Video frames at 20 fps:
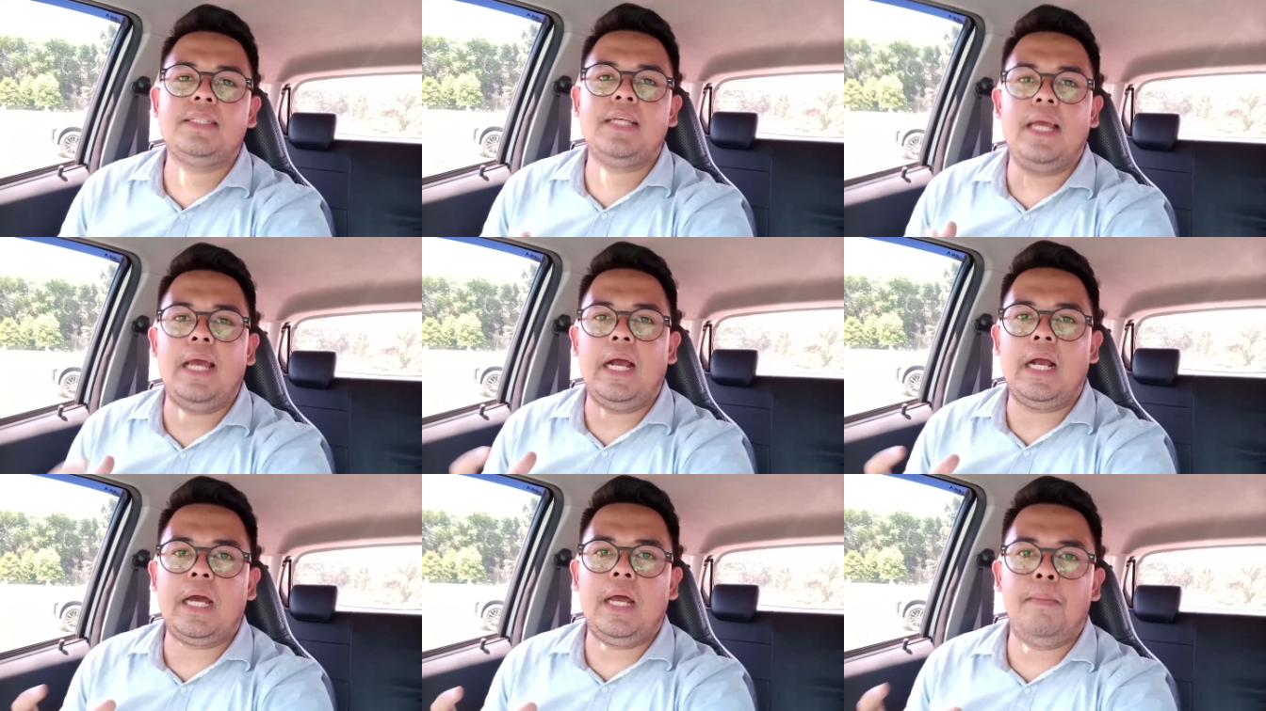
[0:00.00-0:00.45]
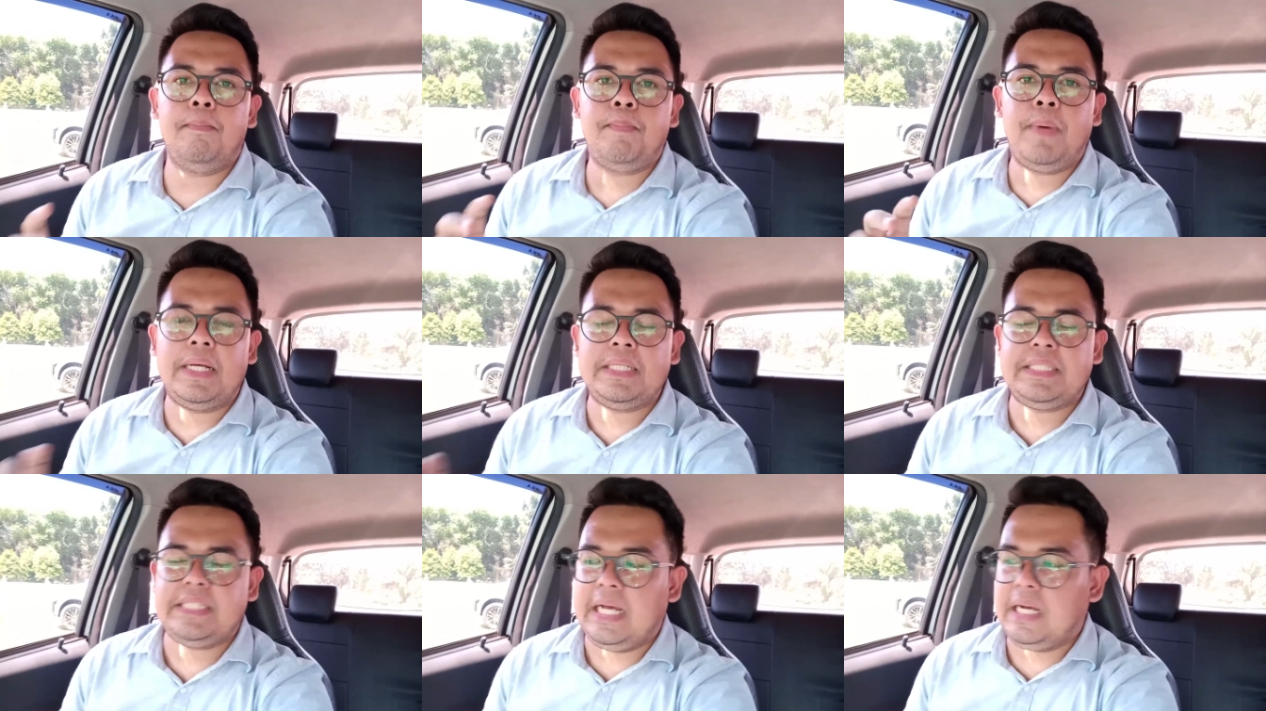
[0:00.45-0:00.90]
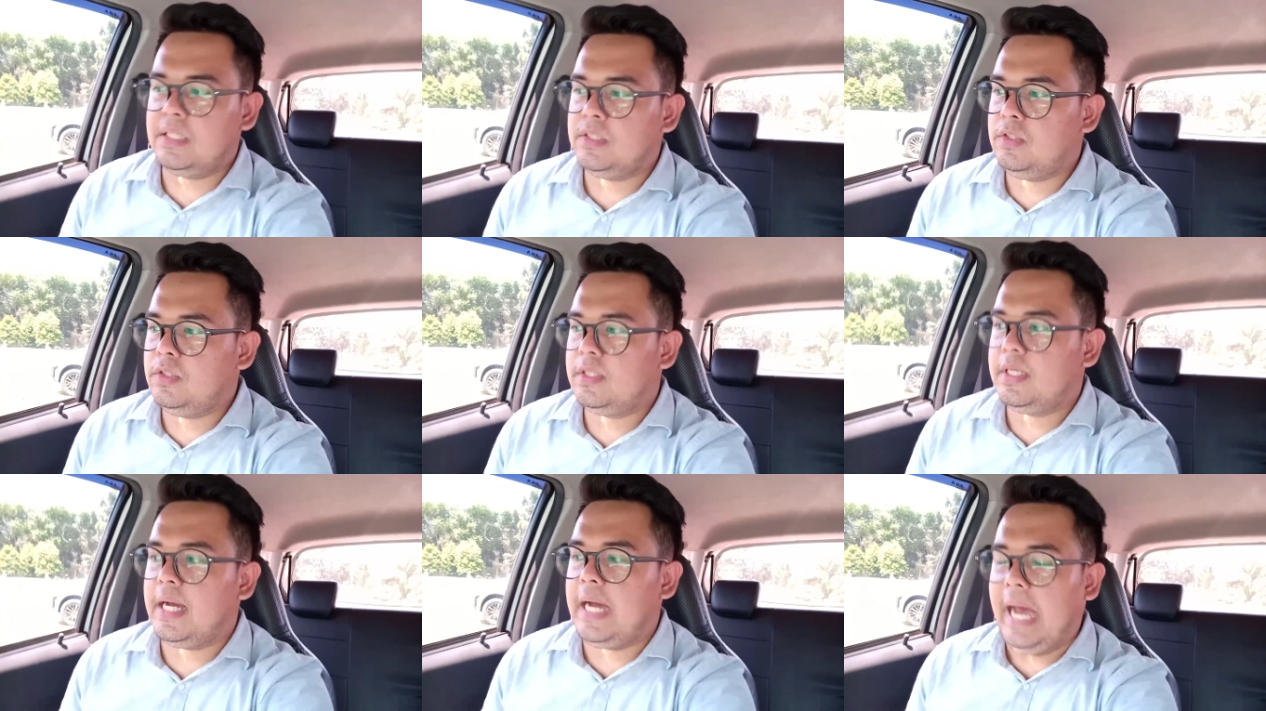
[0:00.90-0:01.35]
saya akan pasang
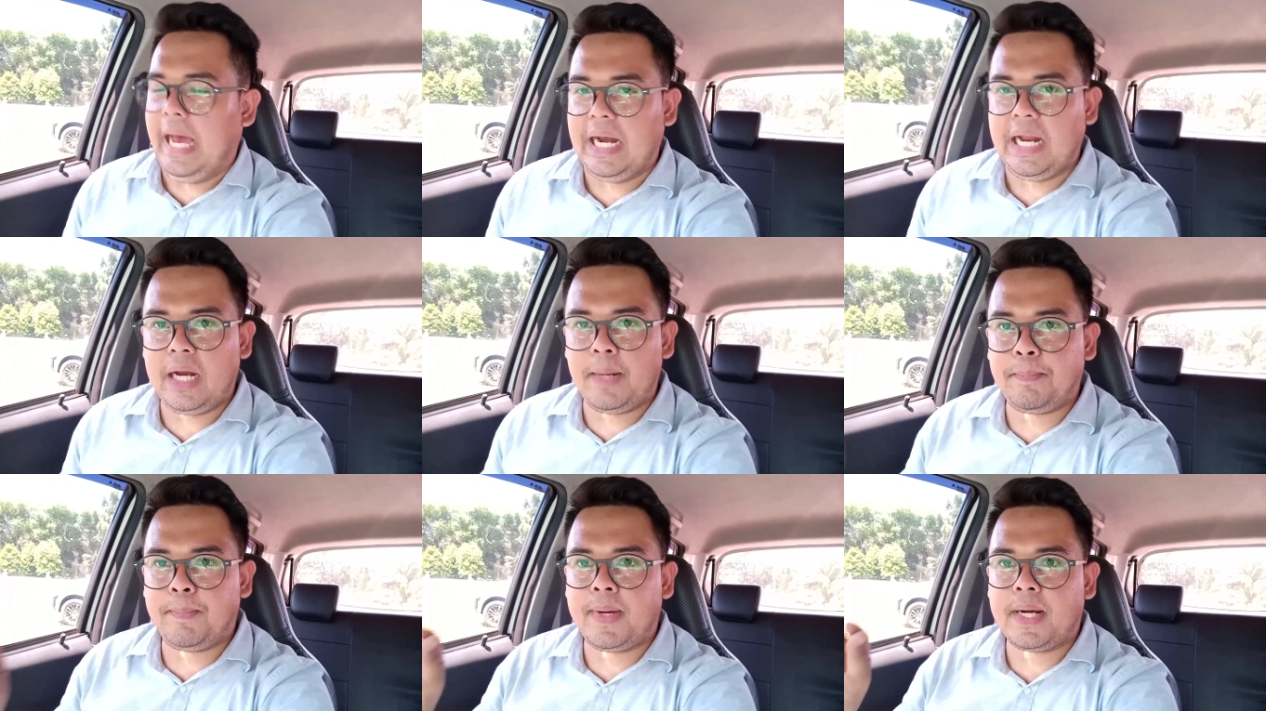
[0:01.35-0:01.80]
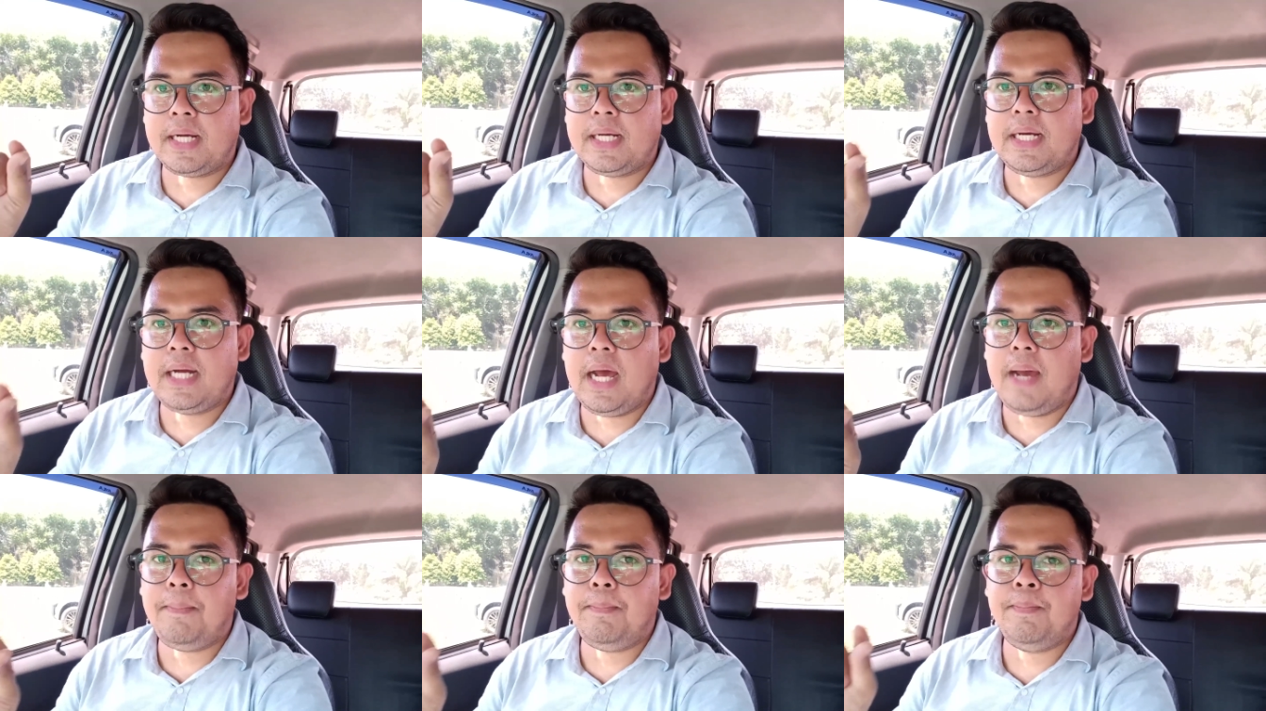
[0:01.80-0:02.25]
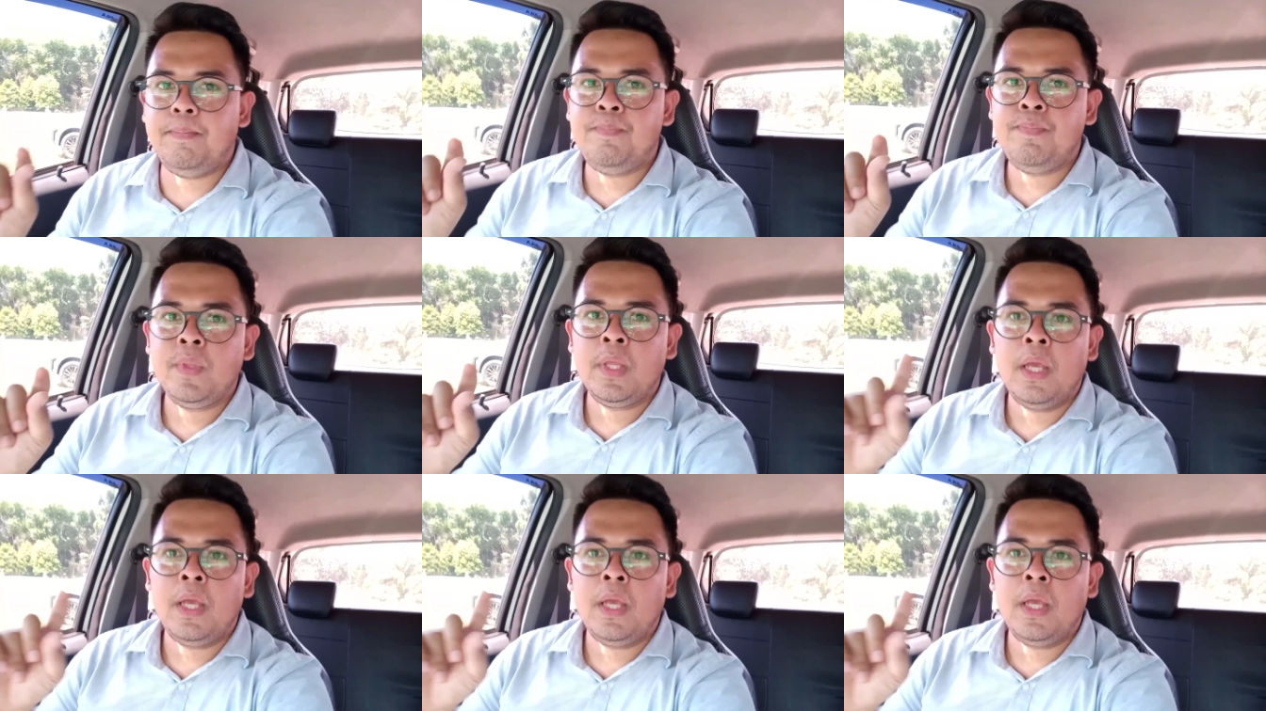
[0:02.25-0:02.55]
juga alat peredam